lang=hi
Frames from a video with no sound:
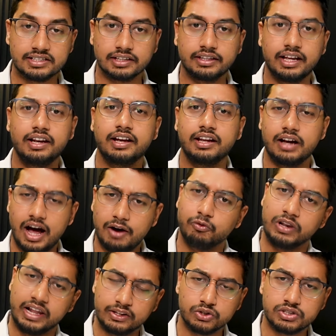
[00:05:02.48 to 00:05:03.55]
सकते हैं लेकिन हाँ
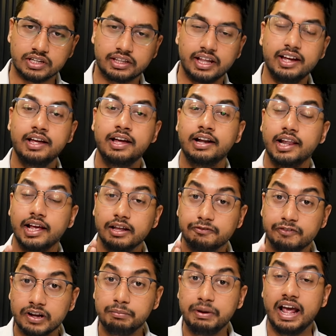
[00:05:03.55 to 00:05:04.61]
वो ले तो सकते हैं लेकिन
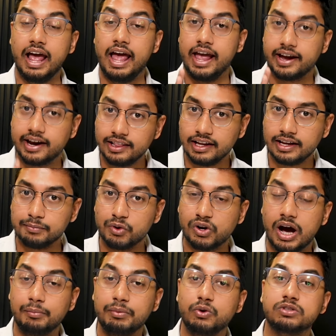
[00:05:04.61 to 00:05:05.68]
फिर भी एक्रिलिक के
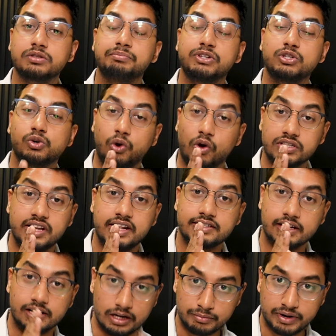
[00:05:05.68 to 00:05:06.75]
मुकाबले उसमें जो ग्लॉसीनेस
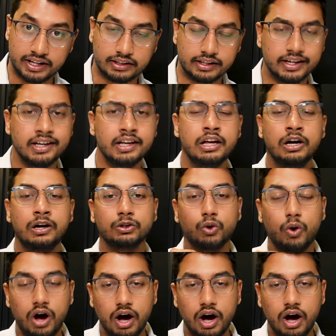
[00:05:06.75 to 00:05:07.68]
है कम रहती है तो